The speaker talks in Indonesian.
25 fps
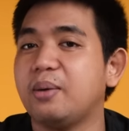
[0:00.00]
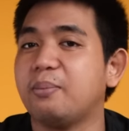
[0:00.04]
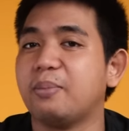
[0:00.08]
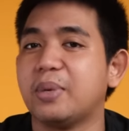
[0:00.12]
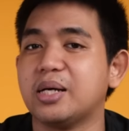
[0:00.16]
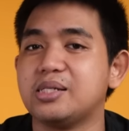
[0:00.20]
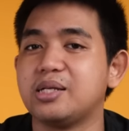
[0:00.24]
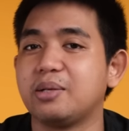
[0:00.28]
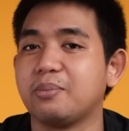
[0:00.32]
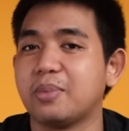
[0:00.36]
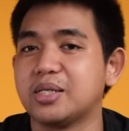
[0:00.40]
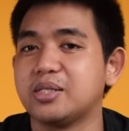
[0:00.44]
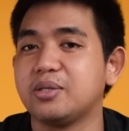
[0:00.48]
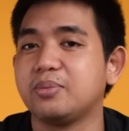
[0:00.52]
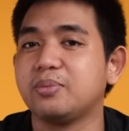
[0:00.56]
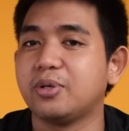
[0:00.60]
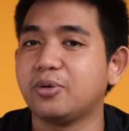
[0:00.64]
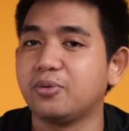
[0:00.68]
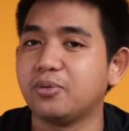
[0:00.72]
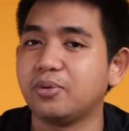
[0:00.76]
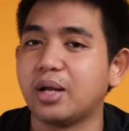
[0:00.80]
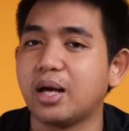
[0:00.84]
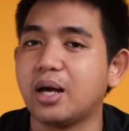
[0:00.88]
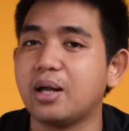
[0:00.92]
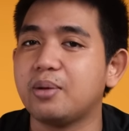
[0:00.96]
masing-masing
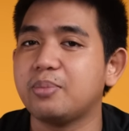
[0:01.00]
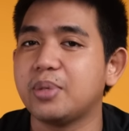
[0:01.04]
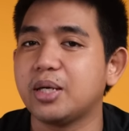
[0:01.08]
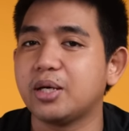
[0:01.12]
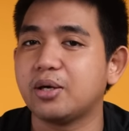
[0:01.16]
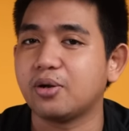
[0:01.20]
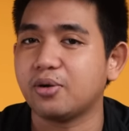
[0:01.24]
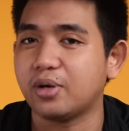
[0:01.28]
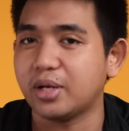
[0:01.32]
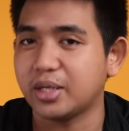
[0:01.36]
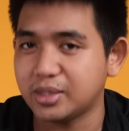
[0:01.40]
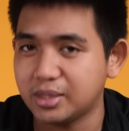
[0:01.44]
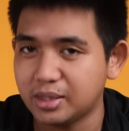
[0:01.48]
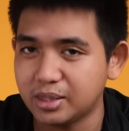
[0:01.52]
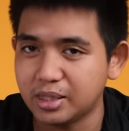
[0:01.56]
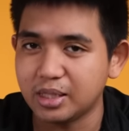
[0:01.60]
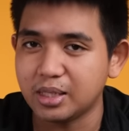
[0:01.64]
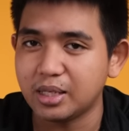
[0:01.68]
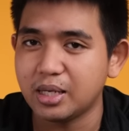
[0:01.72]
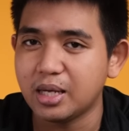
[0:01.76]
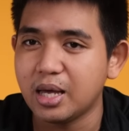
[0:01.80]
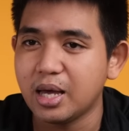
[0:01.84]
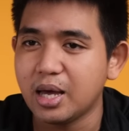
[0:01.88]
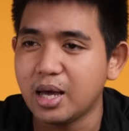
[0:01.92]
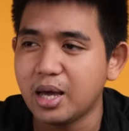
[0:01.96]
menggunakan micro SD
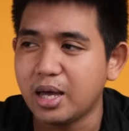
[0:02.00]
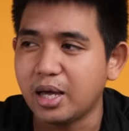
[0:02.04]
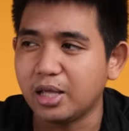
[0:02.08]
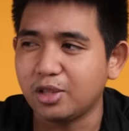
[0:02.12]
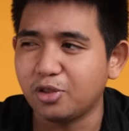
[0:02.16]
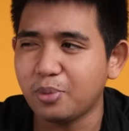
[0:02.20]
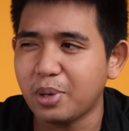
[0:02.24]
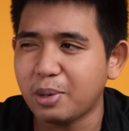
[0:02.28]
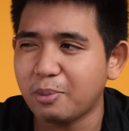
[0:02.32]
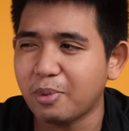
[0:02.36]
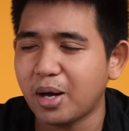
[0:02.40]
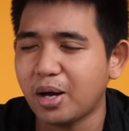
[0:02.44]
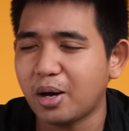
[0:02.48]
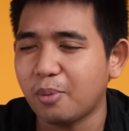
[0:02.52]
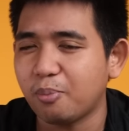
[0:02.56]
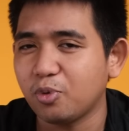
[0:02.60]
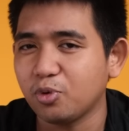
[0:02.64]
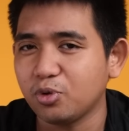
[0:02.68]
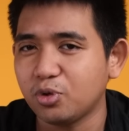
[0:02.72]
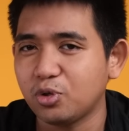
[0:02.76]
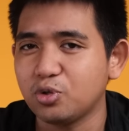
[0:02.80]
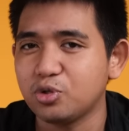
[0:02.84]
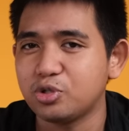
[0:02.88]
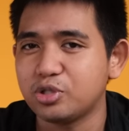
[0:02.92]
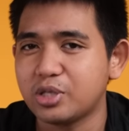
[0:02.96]
itu memang
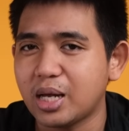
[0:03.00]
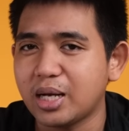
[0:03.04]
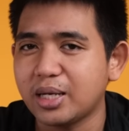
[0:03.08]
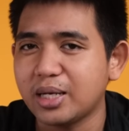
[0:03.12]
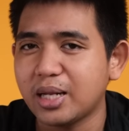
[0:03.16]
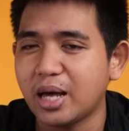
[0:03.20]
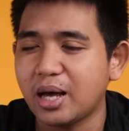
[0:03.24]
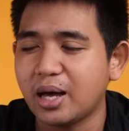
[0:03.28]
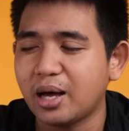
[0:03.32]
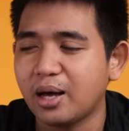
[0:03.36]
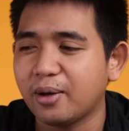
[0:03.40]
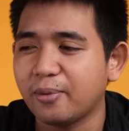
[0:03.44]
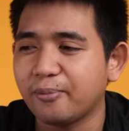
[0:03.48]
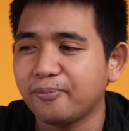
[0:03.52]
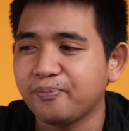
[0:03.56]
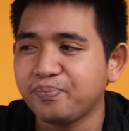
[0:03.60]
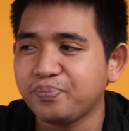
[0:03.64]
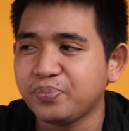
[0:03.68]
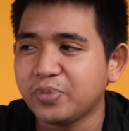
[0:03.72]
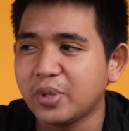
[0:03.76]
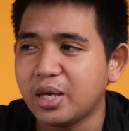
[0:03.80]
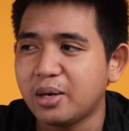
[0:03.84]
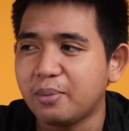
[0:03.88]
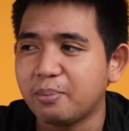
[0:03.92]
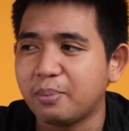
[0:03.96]
keputusan yang
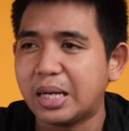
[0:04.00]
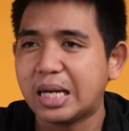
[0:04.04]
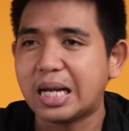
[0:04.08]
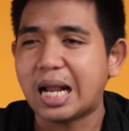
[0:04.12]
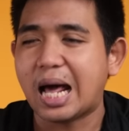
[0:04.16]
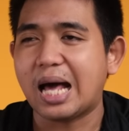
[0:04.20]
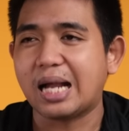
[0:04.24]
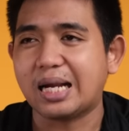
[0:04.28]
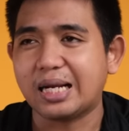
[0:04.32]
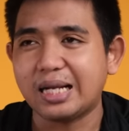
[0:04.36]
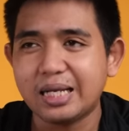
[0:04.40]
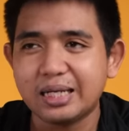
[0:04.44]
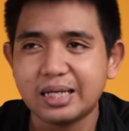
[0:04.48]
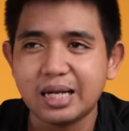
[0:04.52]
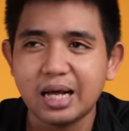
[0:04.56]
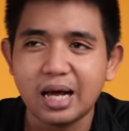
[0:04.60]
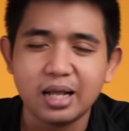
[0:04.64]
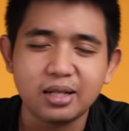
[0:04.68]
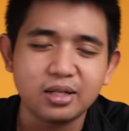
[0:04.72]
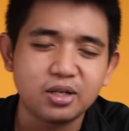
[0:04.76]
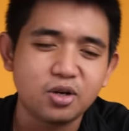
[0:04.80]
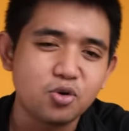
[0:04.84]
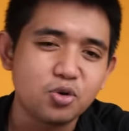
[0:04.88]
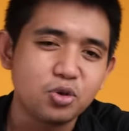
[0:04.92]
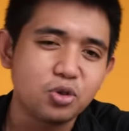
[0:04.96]
menarik
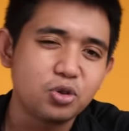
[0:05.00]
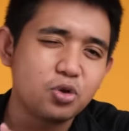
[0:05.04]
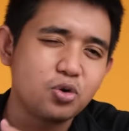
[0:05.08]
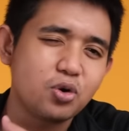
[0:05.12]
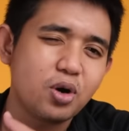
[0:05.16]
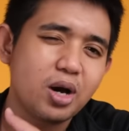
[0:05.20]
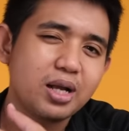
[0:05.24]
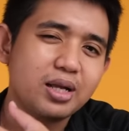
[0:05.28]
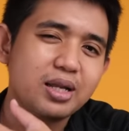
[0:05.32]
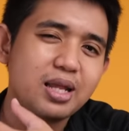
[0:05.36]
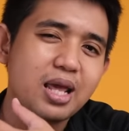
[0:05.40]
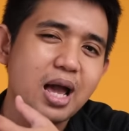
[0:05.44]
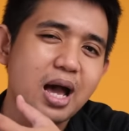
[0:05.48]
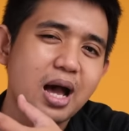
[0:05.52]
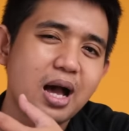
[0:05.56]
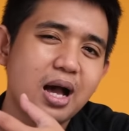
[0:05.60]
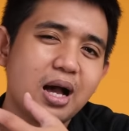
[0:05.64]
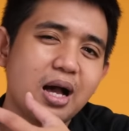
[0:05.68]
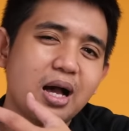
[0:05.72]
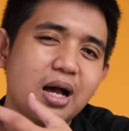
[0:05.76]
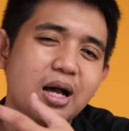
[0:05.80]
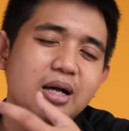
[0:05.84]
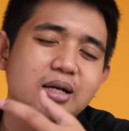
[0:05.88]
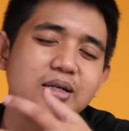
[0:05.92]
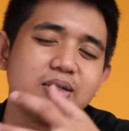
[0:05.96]
dengan keuntungan
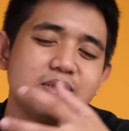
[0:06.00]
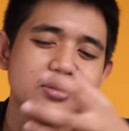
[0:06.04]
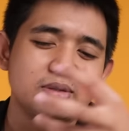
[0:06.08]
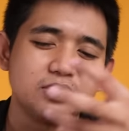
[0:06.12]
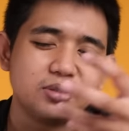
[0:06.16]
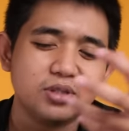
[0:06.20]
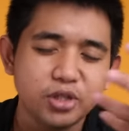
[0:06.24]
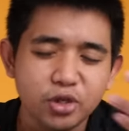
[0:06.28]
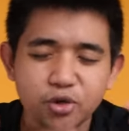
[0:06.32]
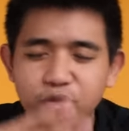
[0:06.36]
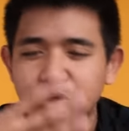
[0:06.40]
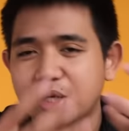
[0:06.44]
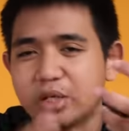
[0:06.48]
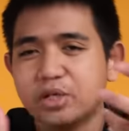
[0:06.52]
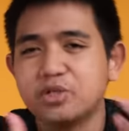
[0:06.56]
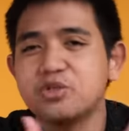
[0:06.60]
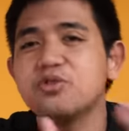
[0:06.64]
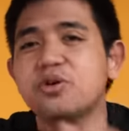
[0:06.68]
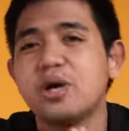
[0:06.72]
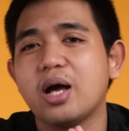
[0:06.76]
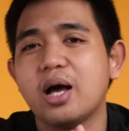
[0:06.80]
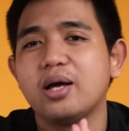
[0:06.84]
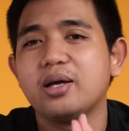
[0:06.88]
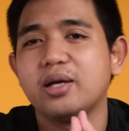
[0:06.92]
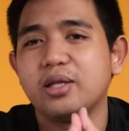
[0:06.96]
yang unik
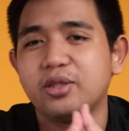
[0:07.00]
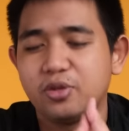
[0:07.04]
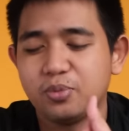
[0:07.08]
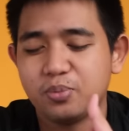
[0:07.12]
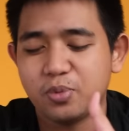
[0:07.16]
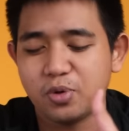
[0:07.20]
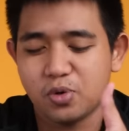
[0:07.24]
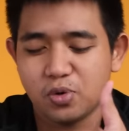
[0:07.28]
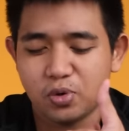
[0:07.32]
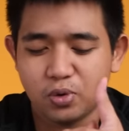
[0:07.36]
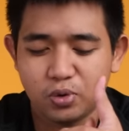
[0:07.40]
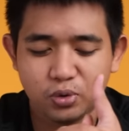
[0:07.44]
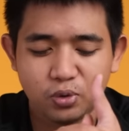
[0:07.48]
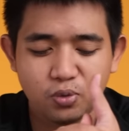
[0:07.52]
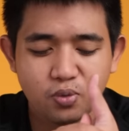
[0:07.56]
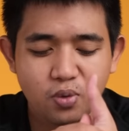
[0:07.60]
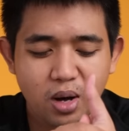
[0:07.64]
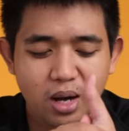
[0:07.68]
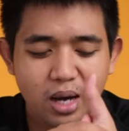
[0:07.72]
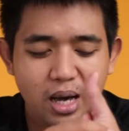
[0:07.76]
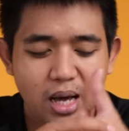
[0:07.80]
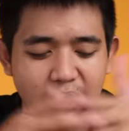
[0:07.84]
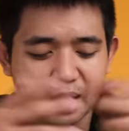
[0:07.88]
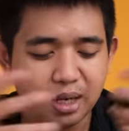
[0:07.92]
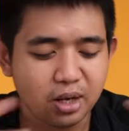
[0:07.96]
juga gitu menurut
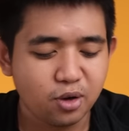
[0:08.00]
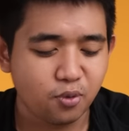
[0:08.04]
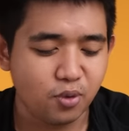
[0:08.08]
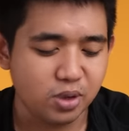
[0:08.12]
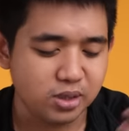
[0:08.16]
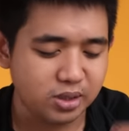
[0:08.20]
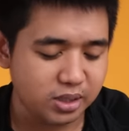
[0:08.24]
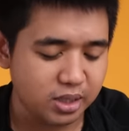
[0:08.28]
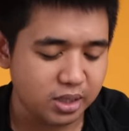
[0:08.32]
gua karena gua